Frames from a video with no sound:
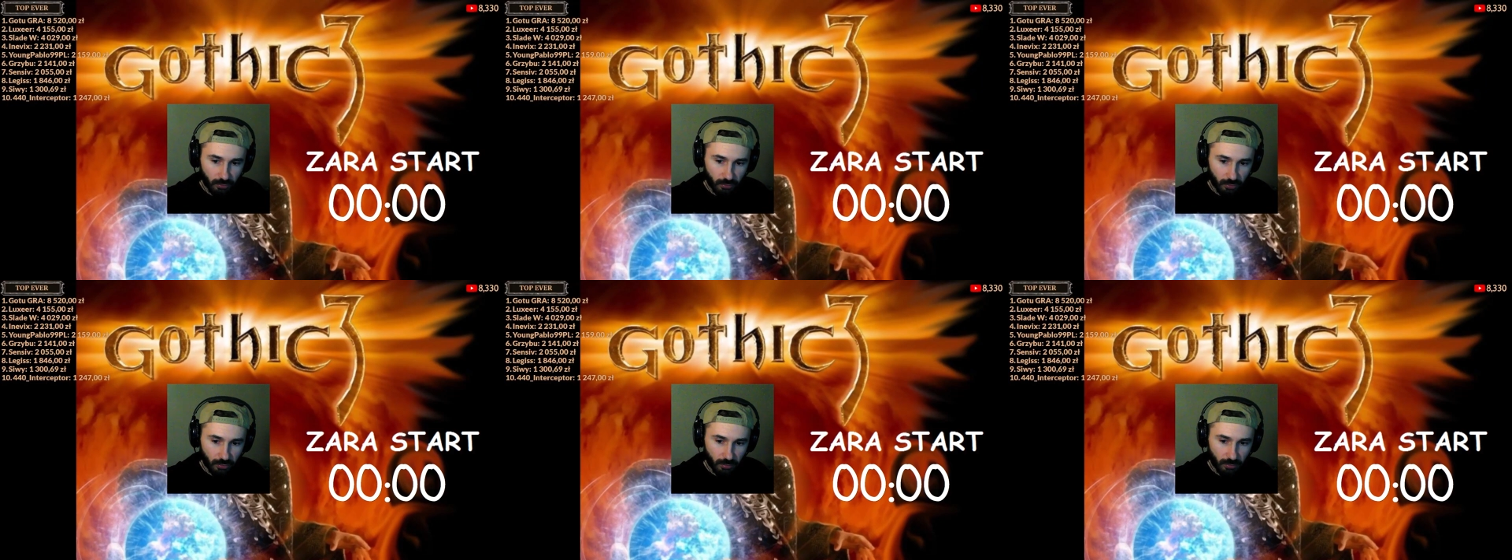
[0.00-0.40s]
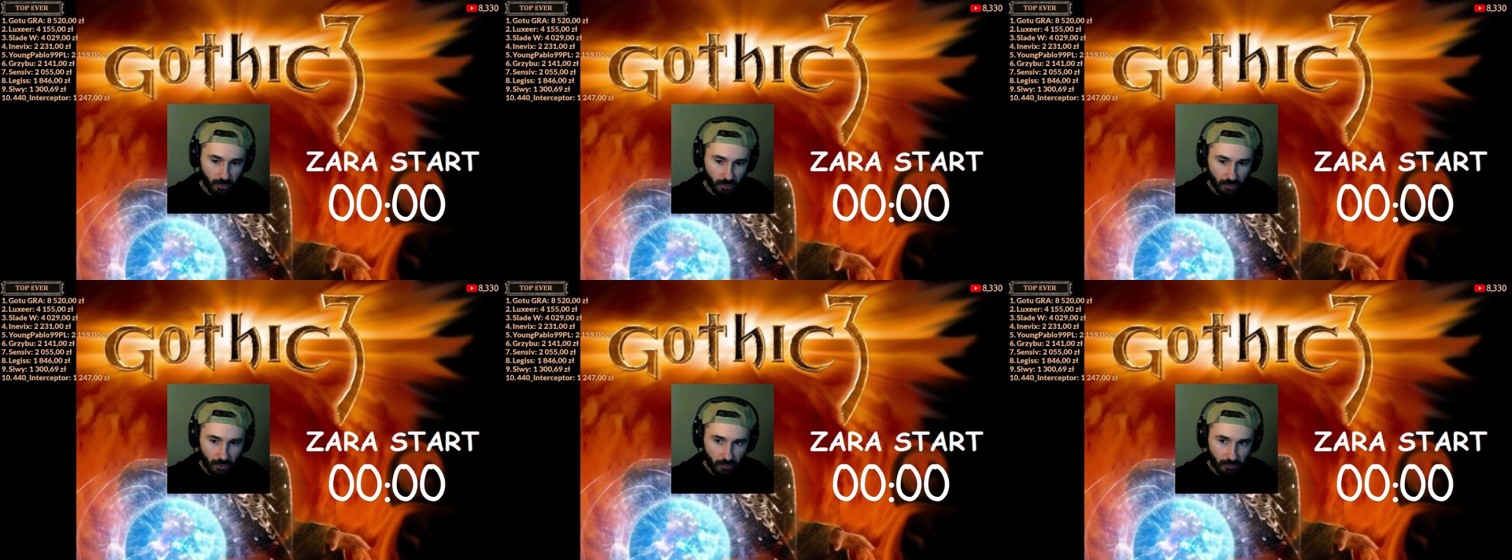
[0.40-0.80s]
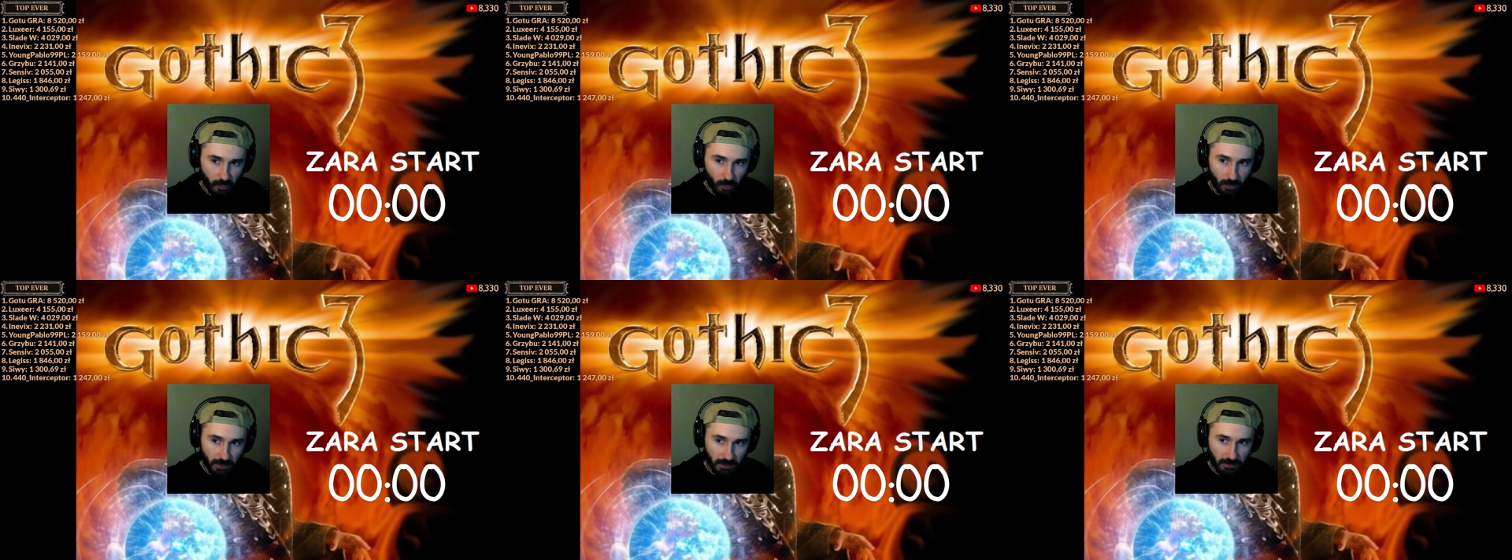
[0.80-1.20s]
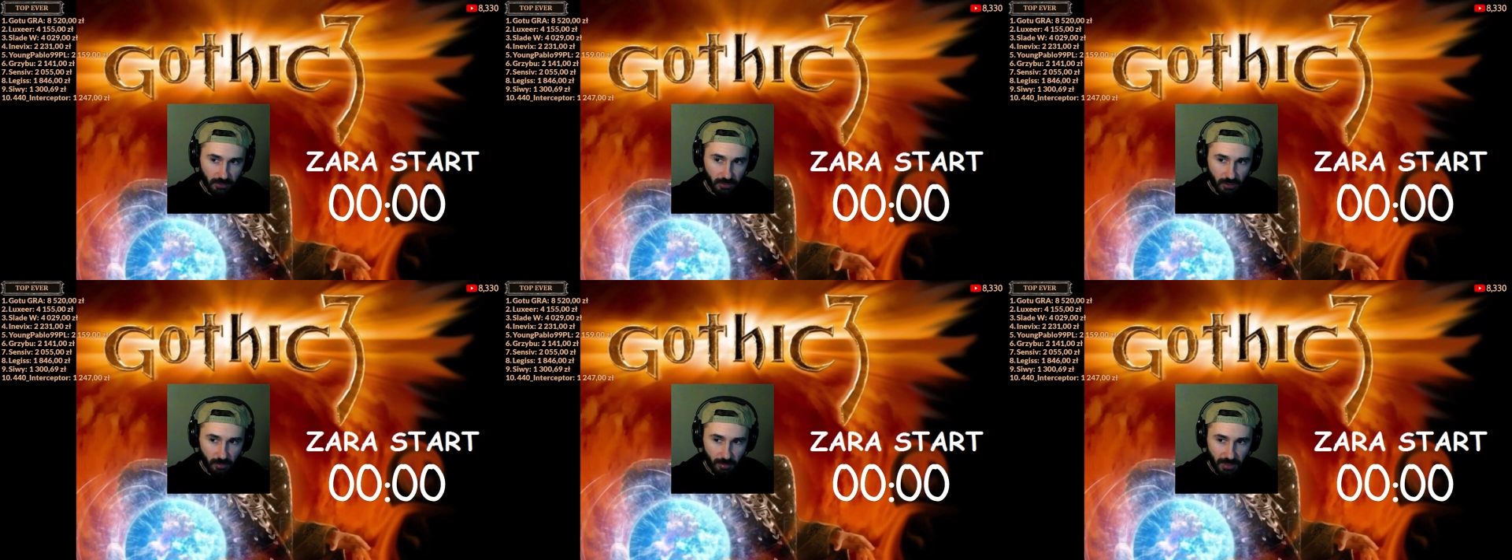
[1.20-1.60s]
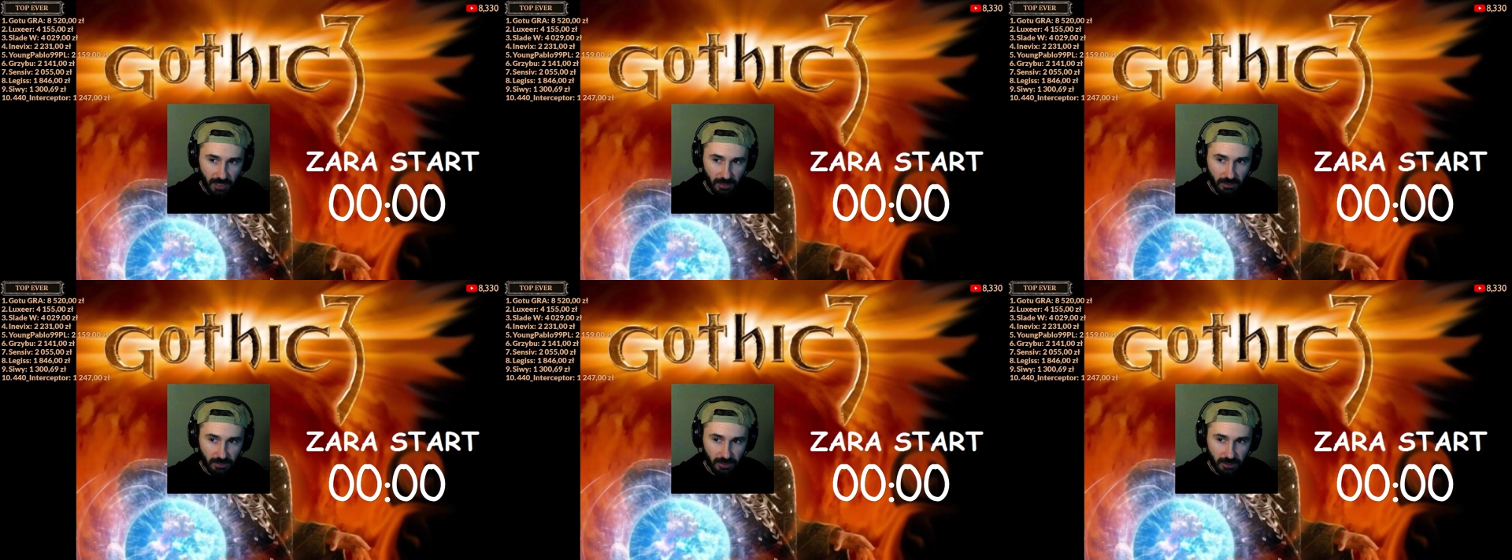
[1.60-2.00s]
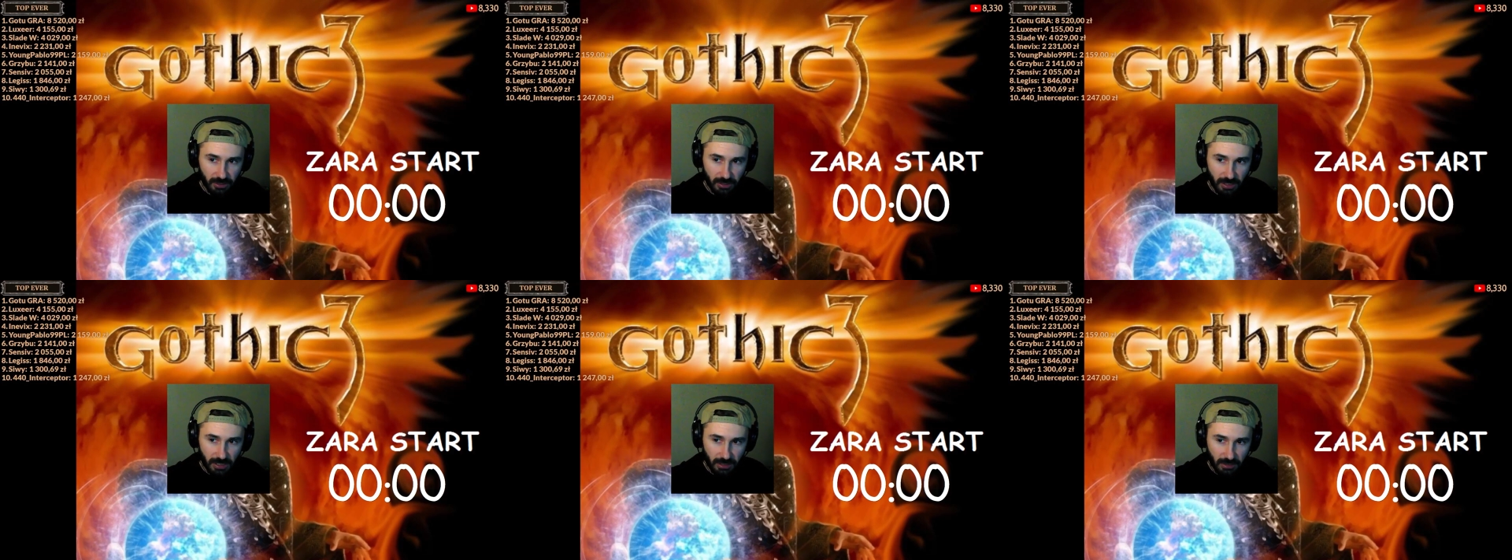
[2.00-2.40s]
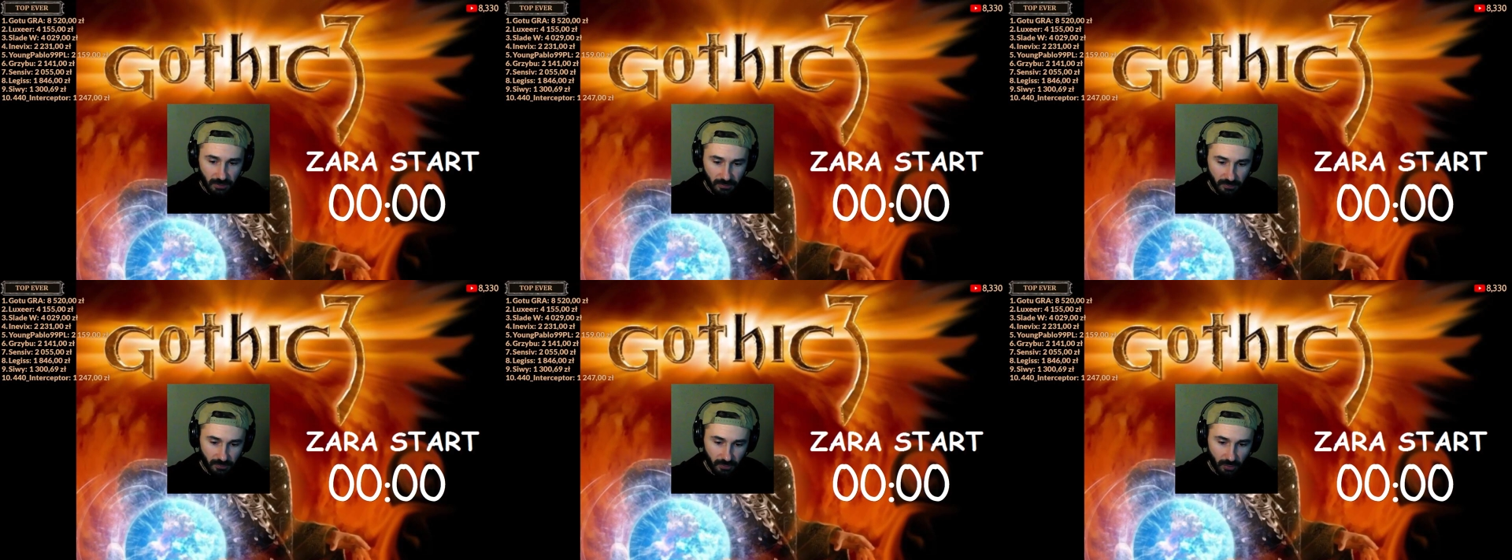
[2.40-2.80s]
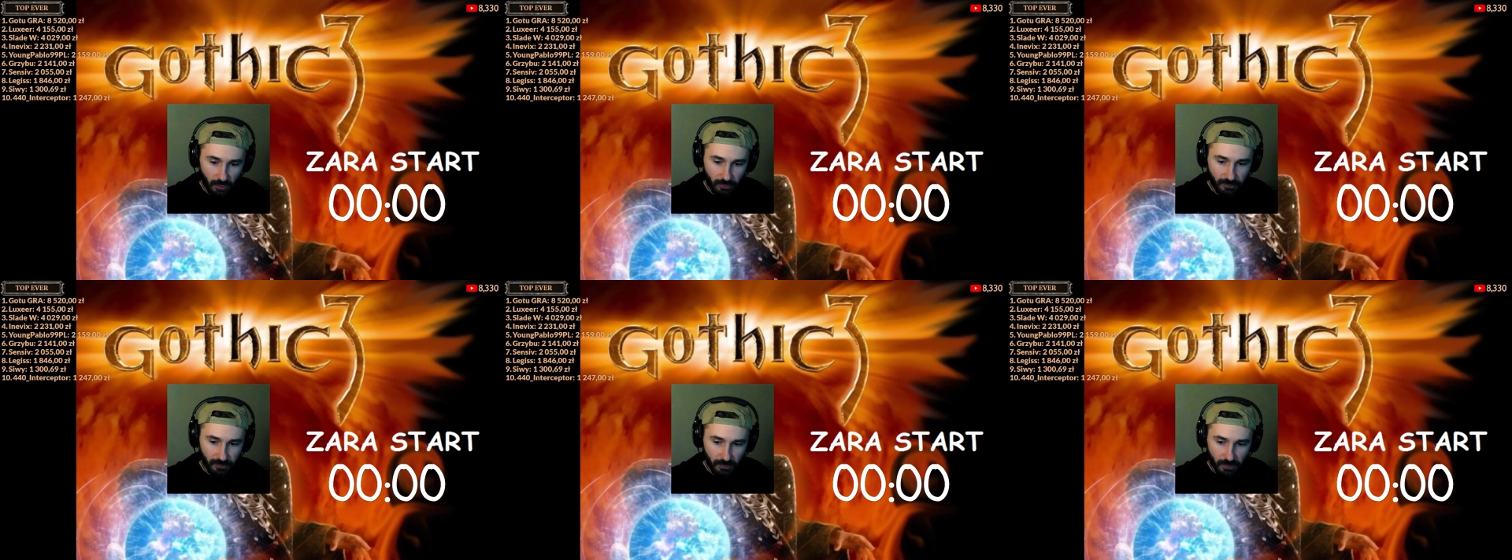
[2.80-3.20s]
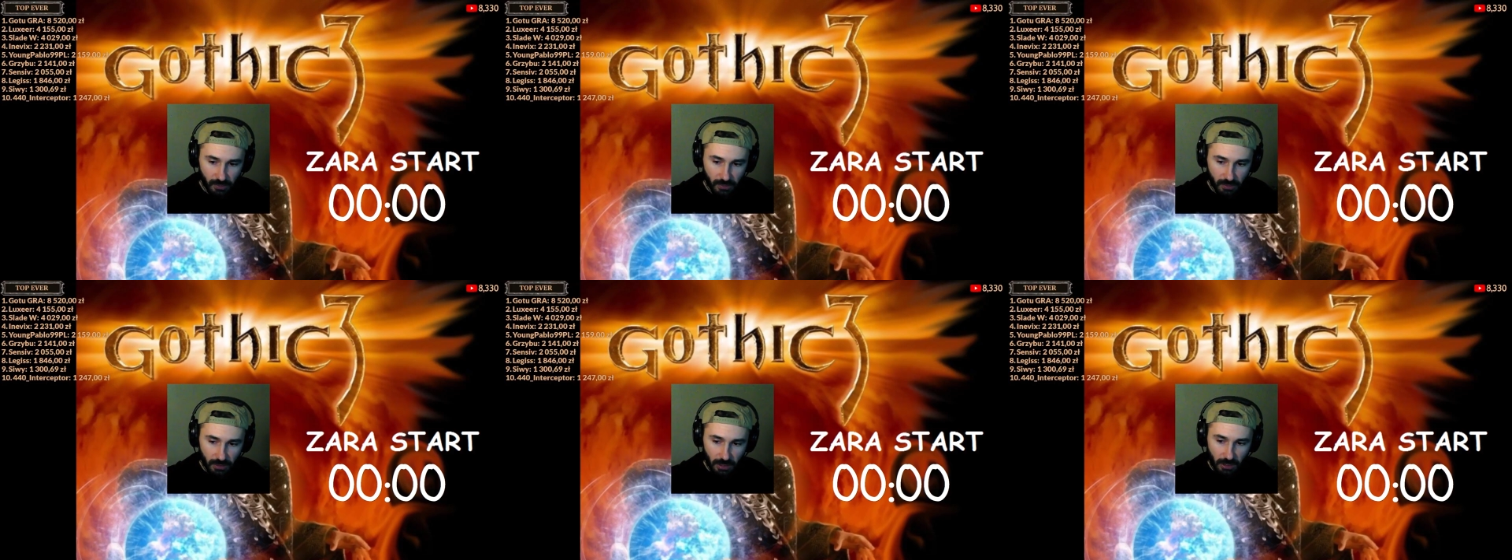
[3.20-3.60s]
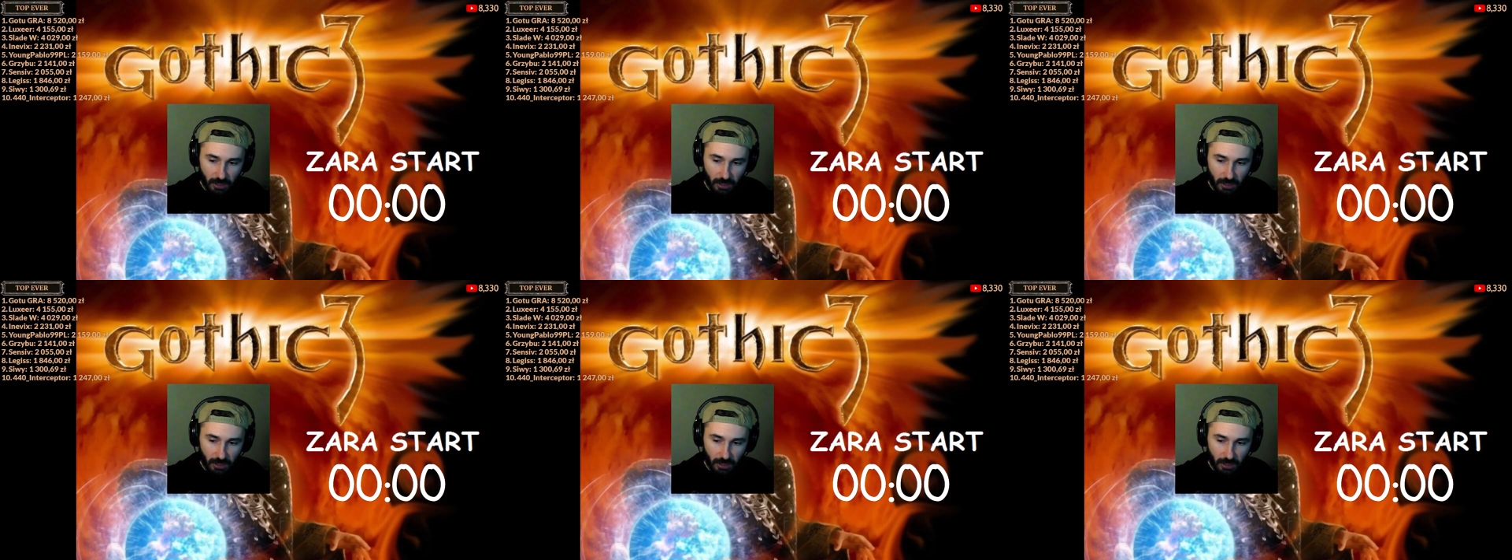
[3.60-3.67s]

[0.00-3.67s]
którym orkowie ukradli kopalnie, tak? I z troski